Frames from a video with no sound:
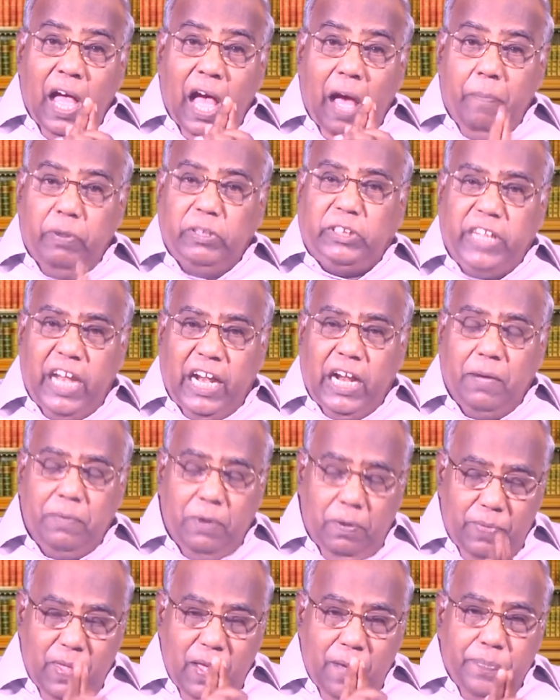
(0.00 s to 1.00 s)

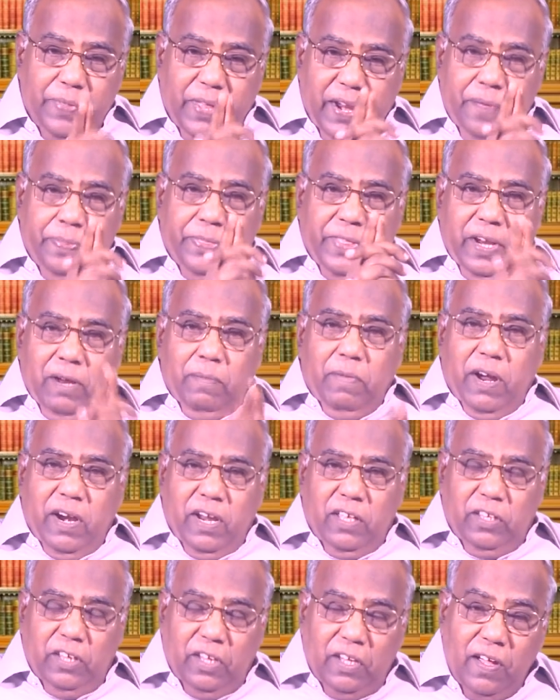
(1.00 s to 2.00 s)
அபிஷேகமும்
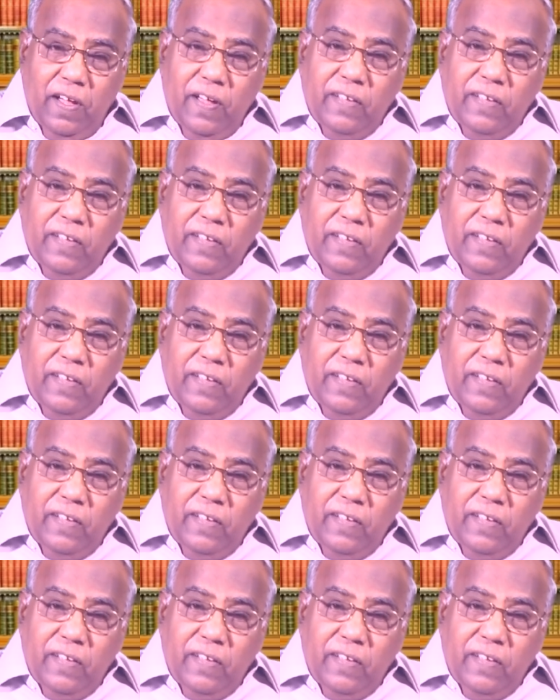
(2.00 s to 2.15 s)
நிரந்தரமானது